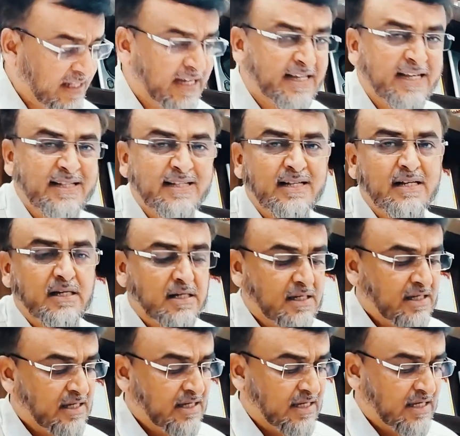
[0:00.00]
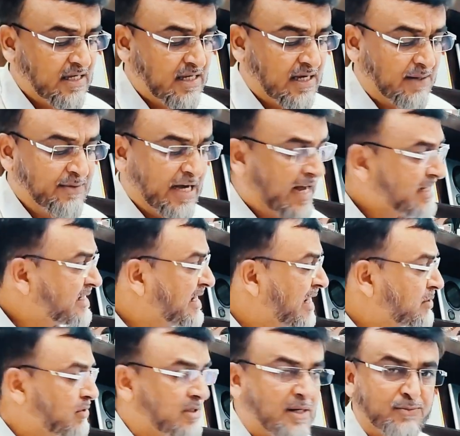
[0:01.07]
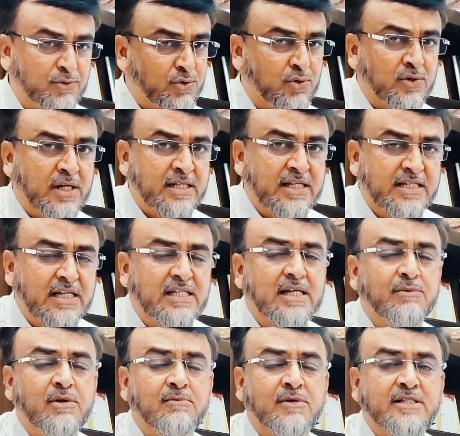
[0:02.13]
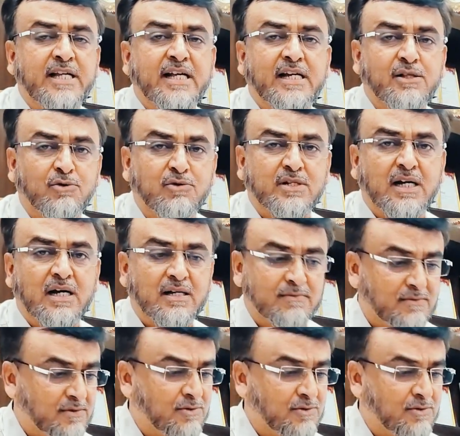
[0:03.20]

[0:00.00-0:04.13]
लेकिन अभी आज क्या तो सब कुछ होना नहीं जैसे भी मंडी के रोड का